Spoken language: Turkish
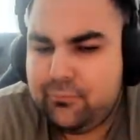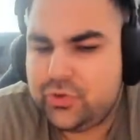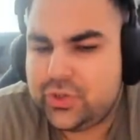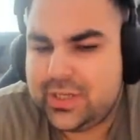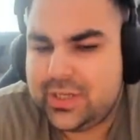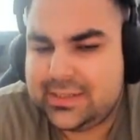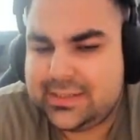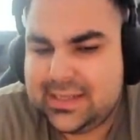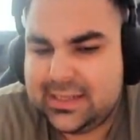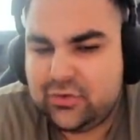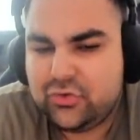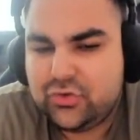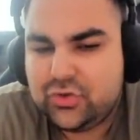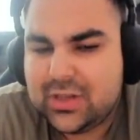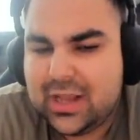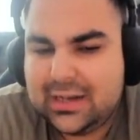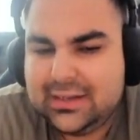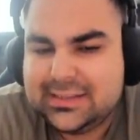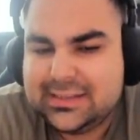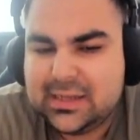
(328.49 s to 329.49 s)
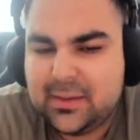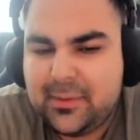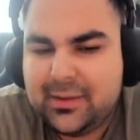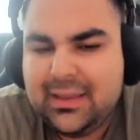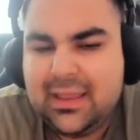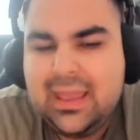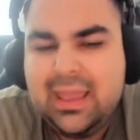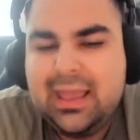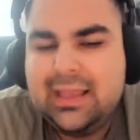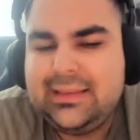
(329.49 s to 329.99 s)
bu CS2 düzeldiği zaman
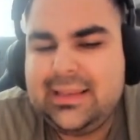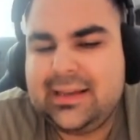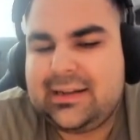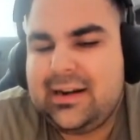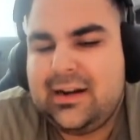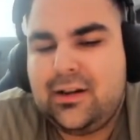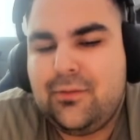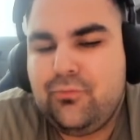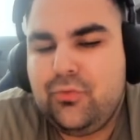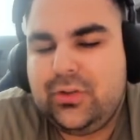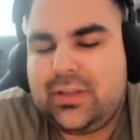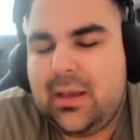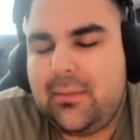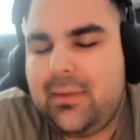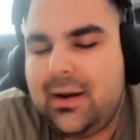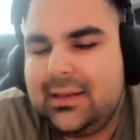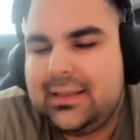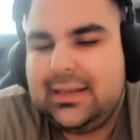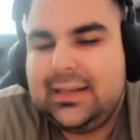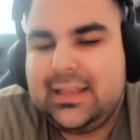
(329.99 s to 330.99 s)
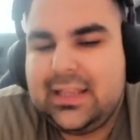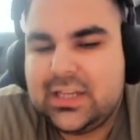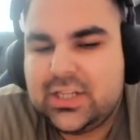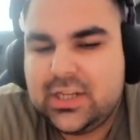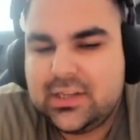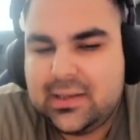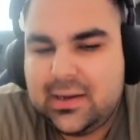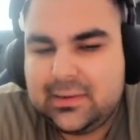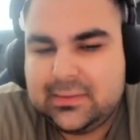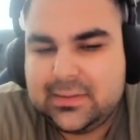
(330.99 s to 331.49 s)
tekrardan bu itemler deli
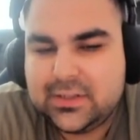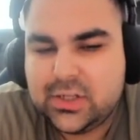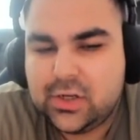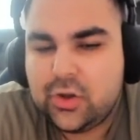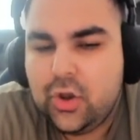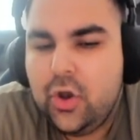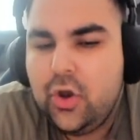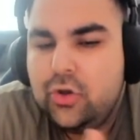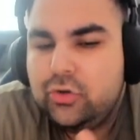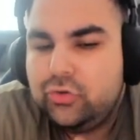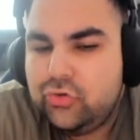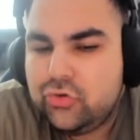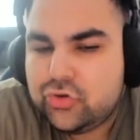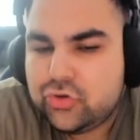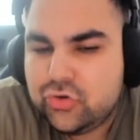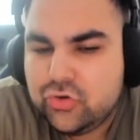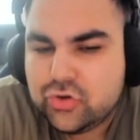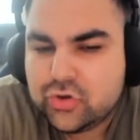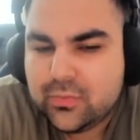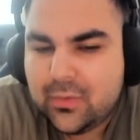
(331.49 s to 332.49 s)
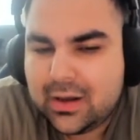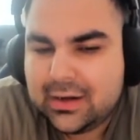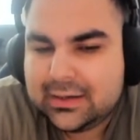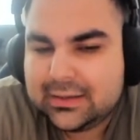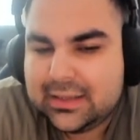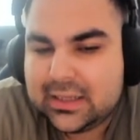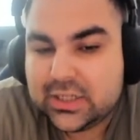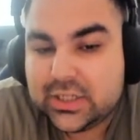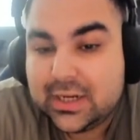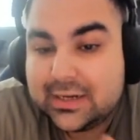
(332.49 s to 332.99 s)
dehşet artacak. Düşündünüz mü
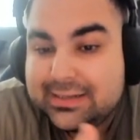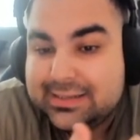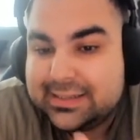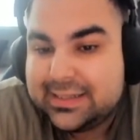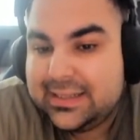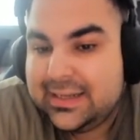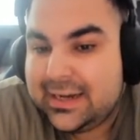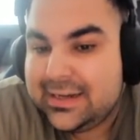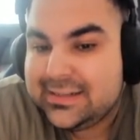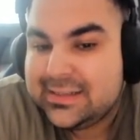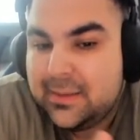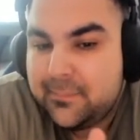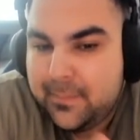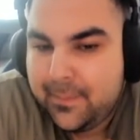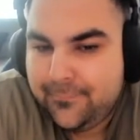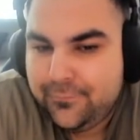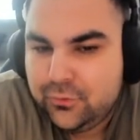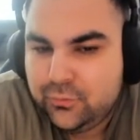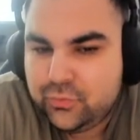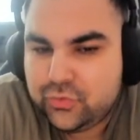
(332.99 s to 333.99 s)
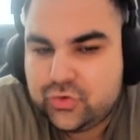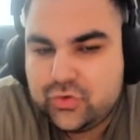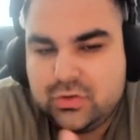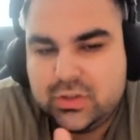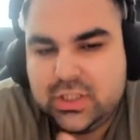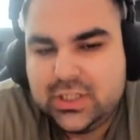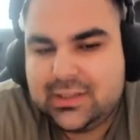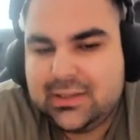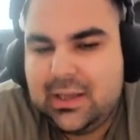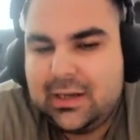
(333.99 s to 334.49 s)
arkadaşlar? Skinlerinizden memnun
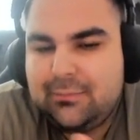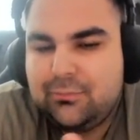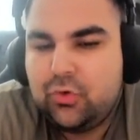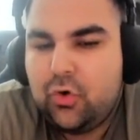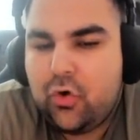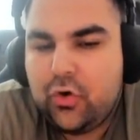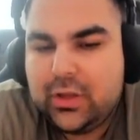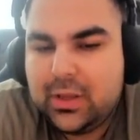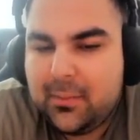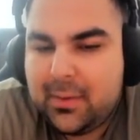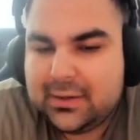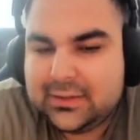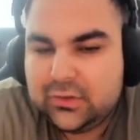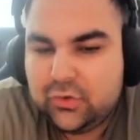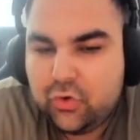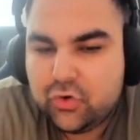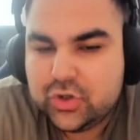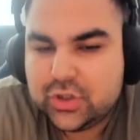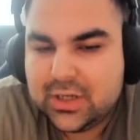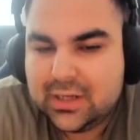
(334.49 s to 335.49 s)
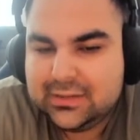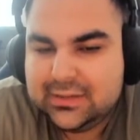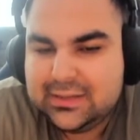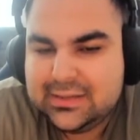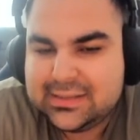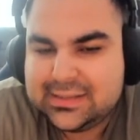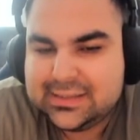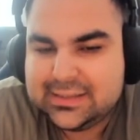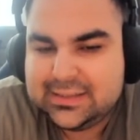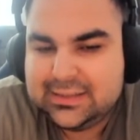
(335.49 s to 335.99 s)
musunuz? Ciddi anlamda oynamaktan
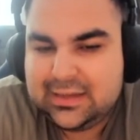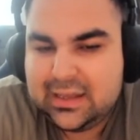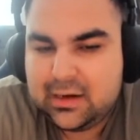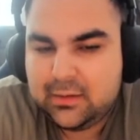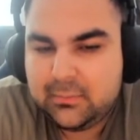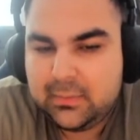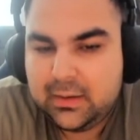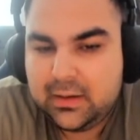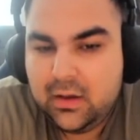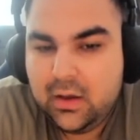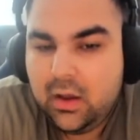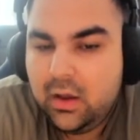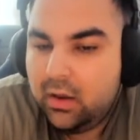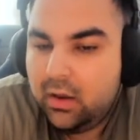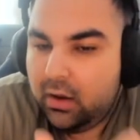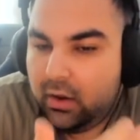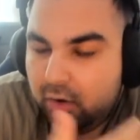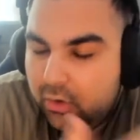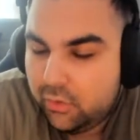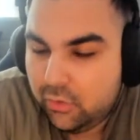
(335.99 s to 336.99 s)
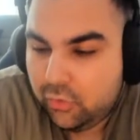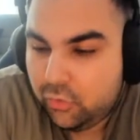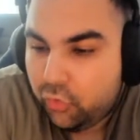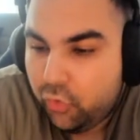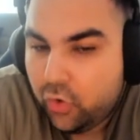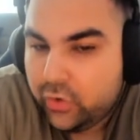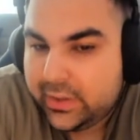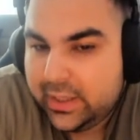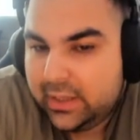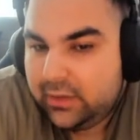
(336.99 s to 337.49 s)
hoşlandığınız skinler mi?
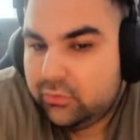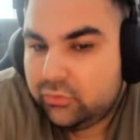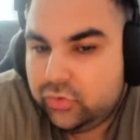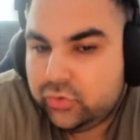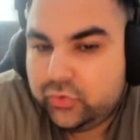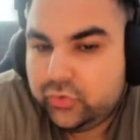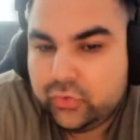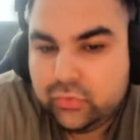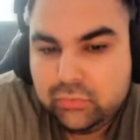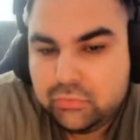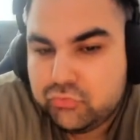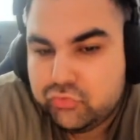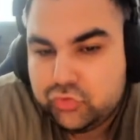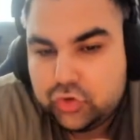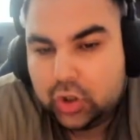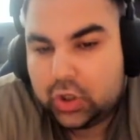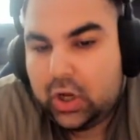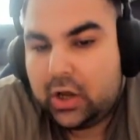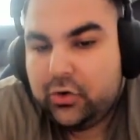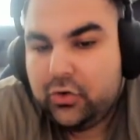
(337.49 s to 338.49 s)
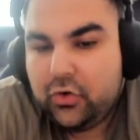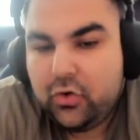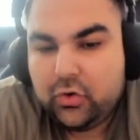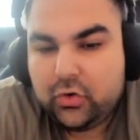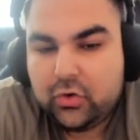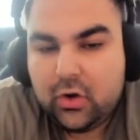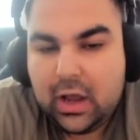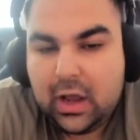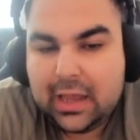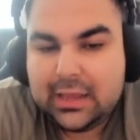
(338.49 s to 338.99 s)
Okey tutun zararı
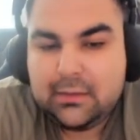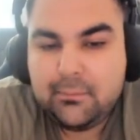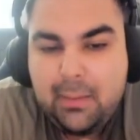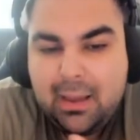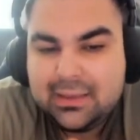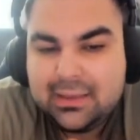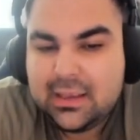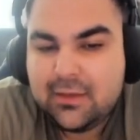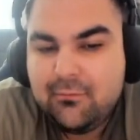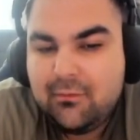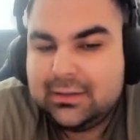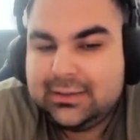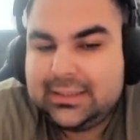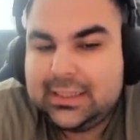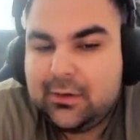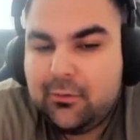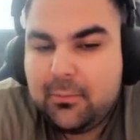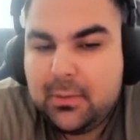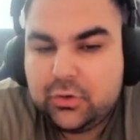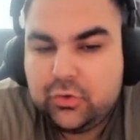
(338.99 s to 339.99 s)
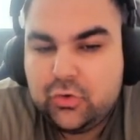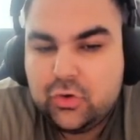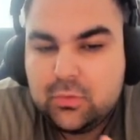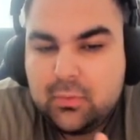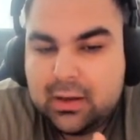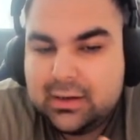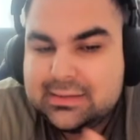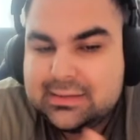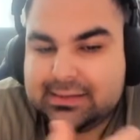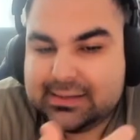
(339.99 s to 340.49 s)
yok. Hani ben envanterime bakıyorum
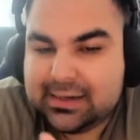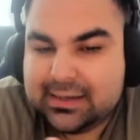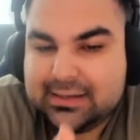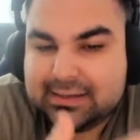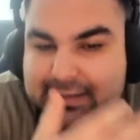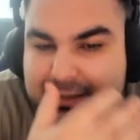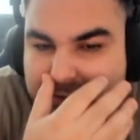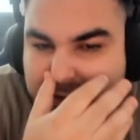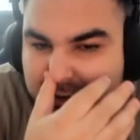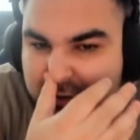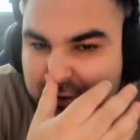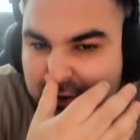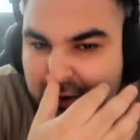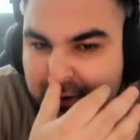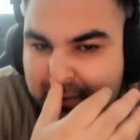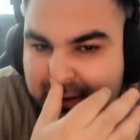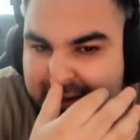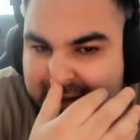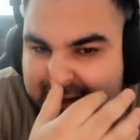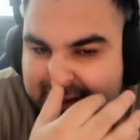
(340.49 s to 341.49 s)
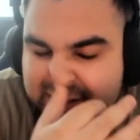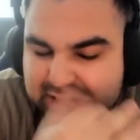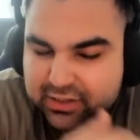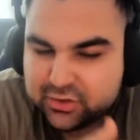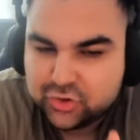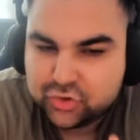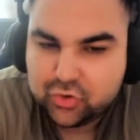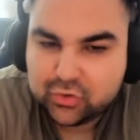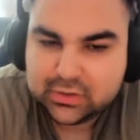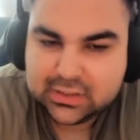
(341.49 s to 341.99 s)
ara sıra insanlar soruyor bana
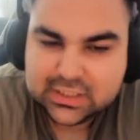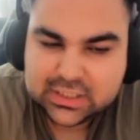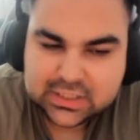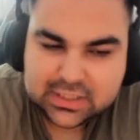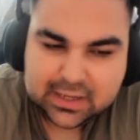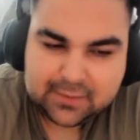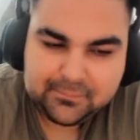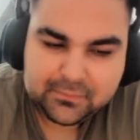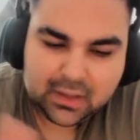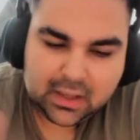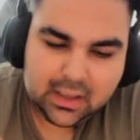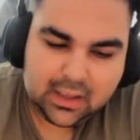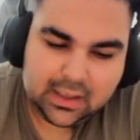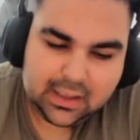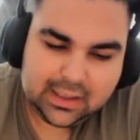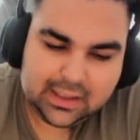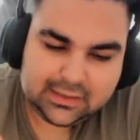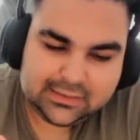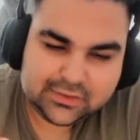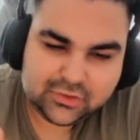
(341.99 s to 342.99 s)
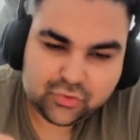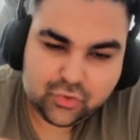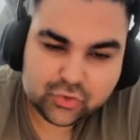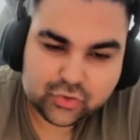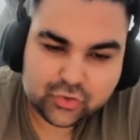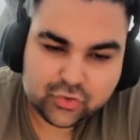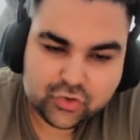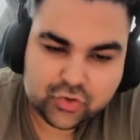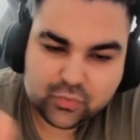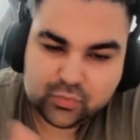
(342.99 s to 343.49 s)
Egecan'ın sordu işte e, Discord
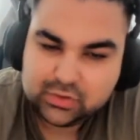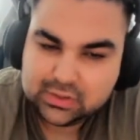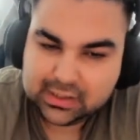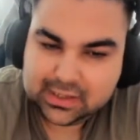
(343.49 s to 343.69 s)
sunucumuza